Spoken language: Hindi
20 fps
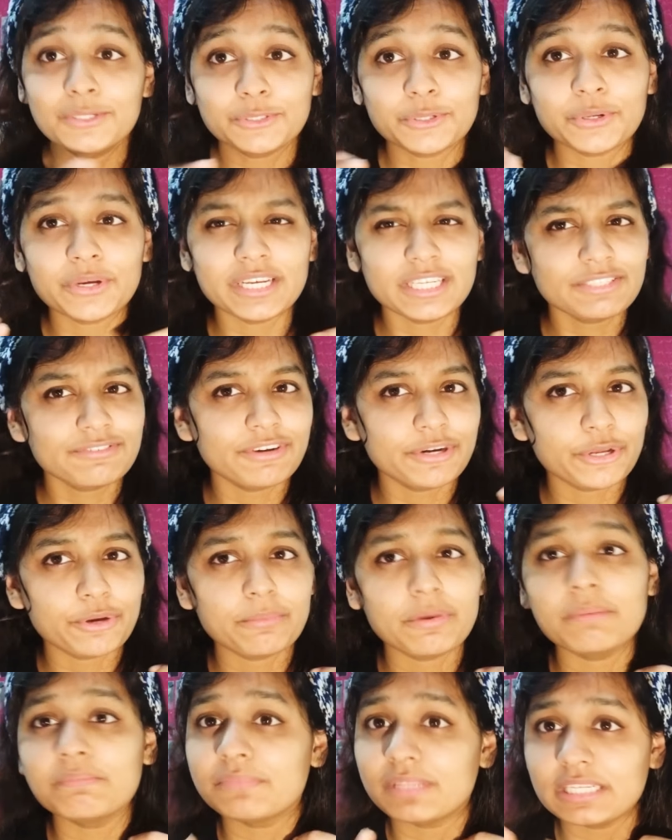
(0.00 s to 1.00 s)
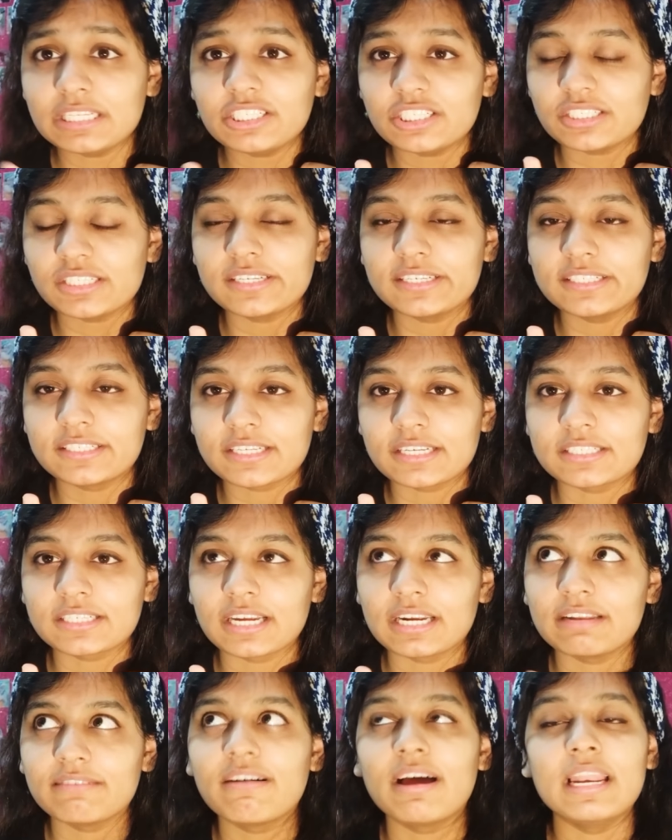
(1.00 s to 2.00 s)
सो so, इस वीडियो में हम तीन चीज़ें डिस्कस
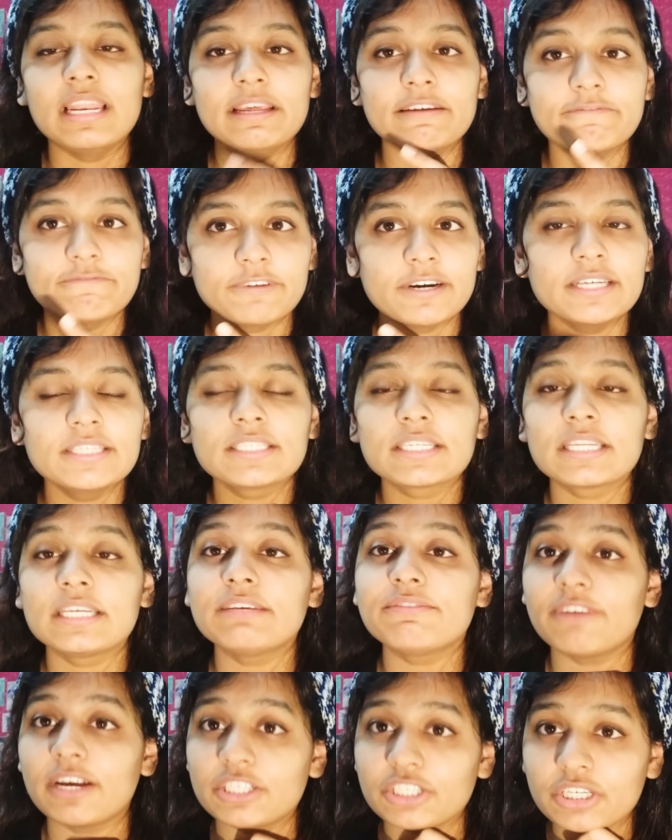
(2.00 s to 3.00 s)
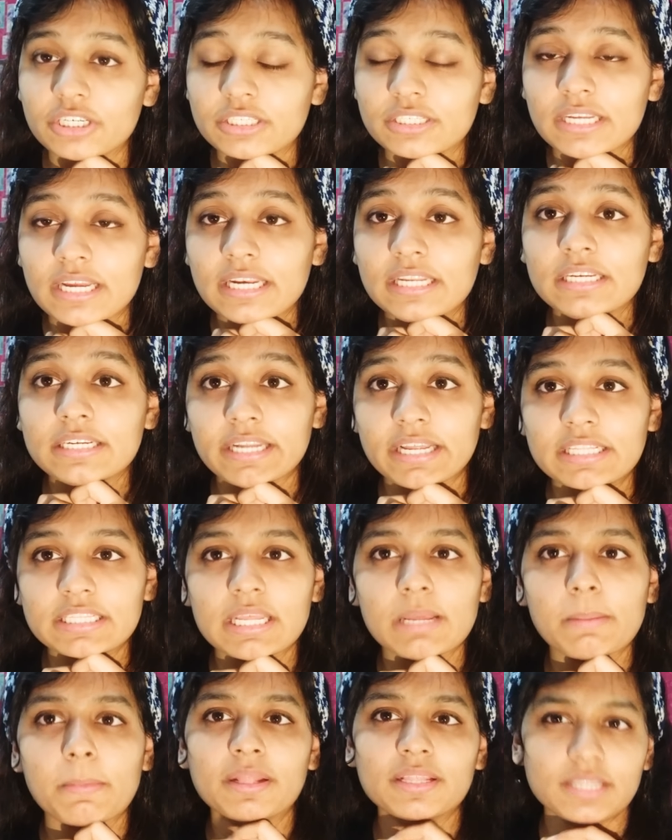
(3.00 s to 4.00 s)
करने वाले हैं फर्स्ट कि फैशन डिज़ाइनिंग टेंथ
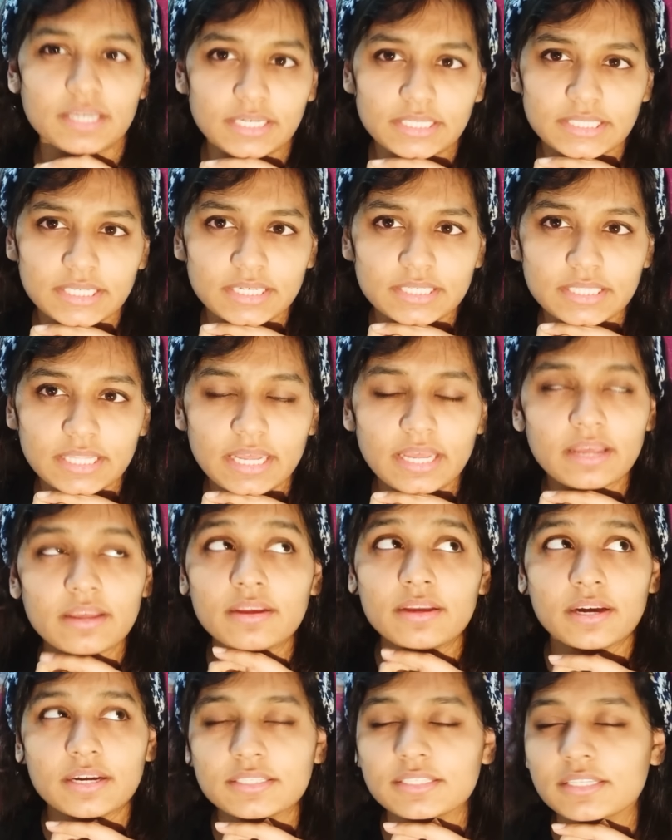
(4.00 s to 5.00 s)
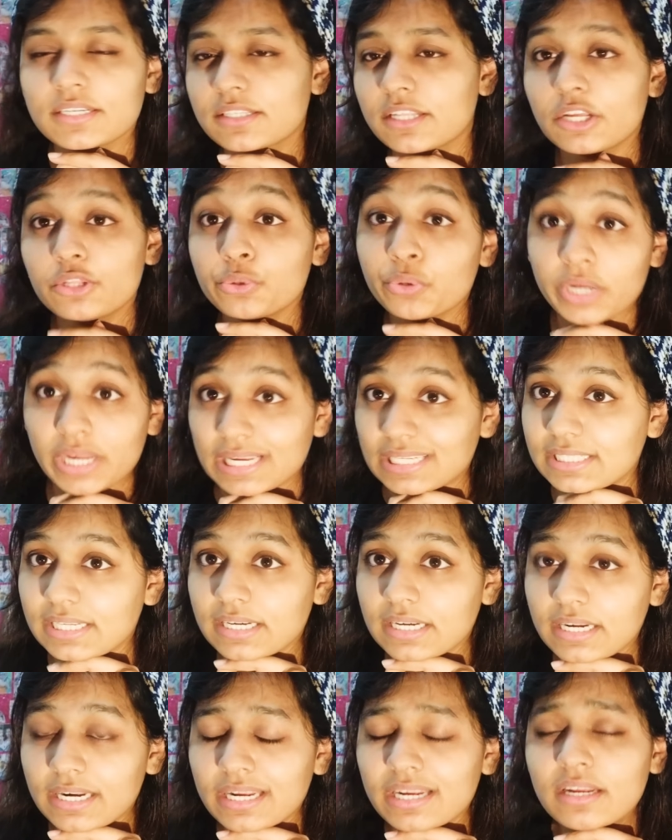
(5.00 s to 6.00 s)
के बाद कर सकते हैं कर सकते हैं तो कैसे
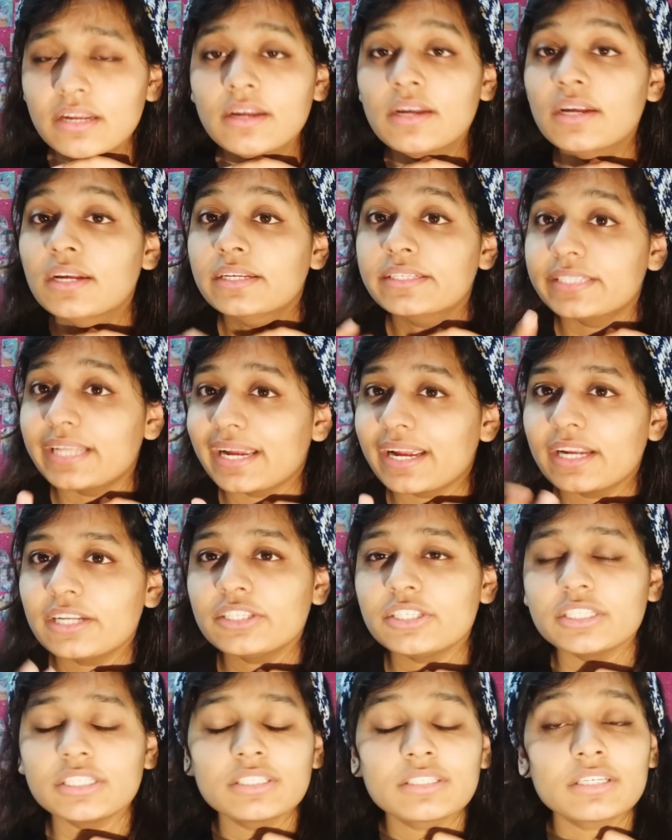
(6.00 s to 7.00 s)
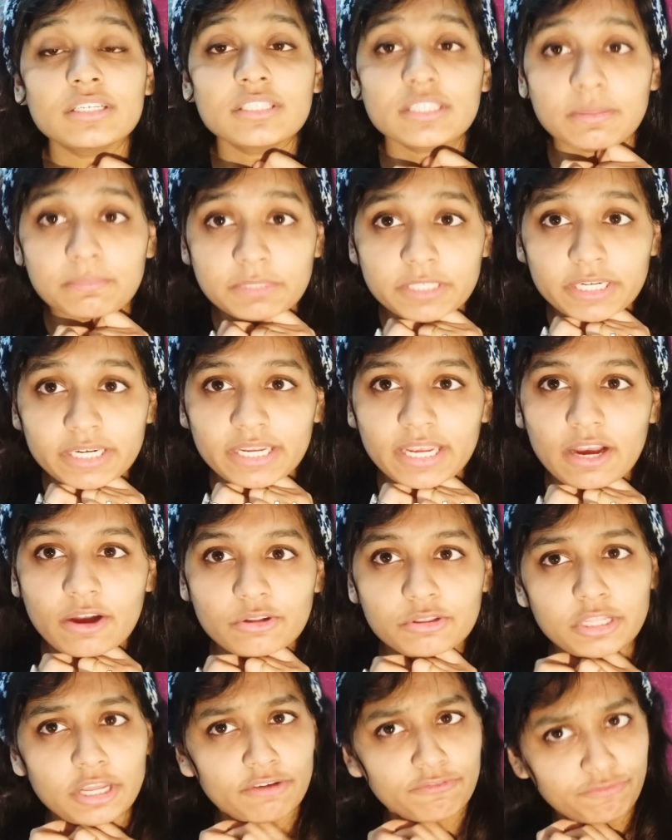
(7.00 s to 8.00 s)
करें सेकेंड चीज़ कि सब्जेक्ट क्या
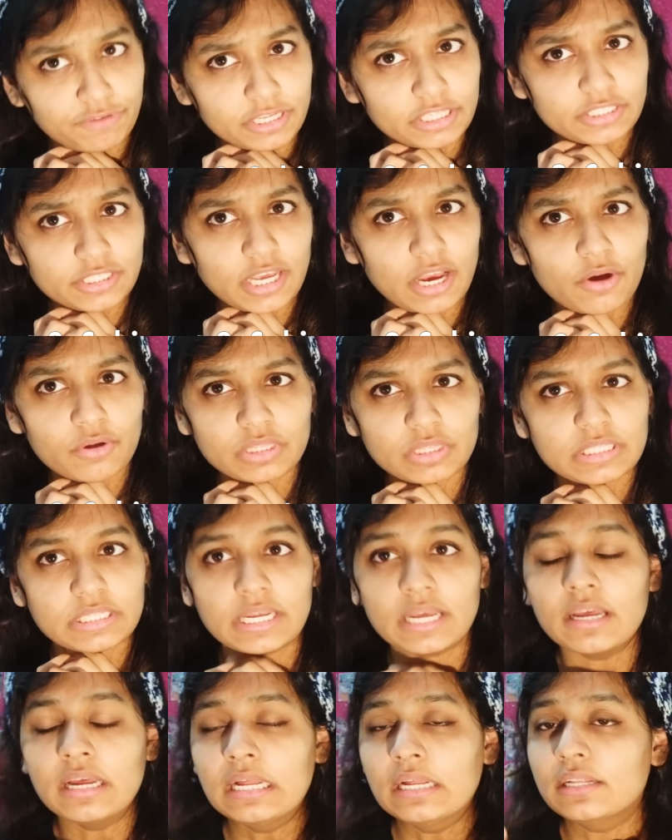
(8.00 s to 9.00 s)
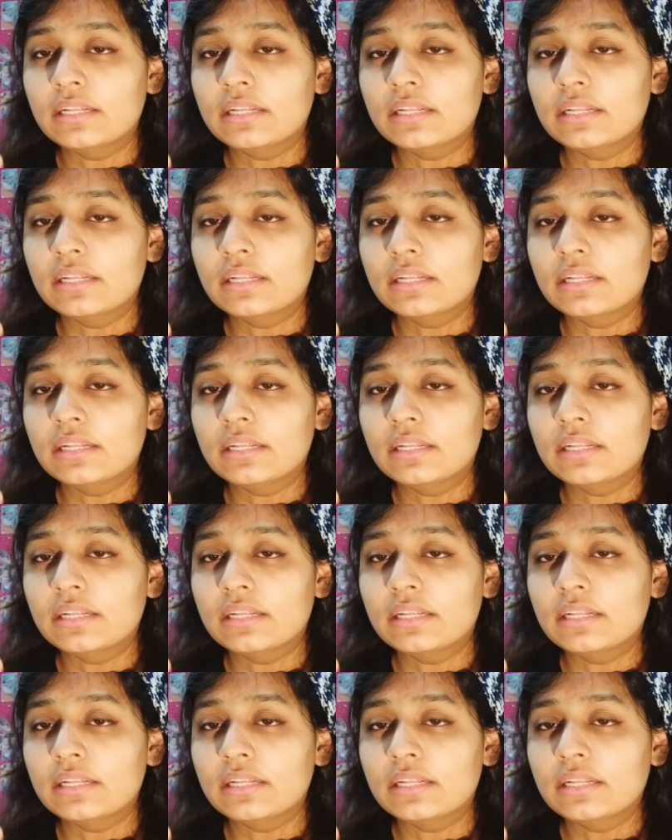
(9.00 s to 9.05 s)
होते हैं फीस क्या होती है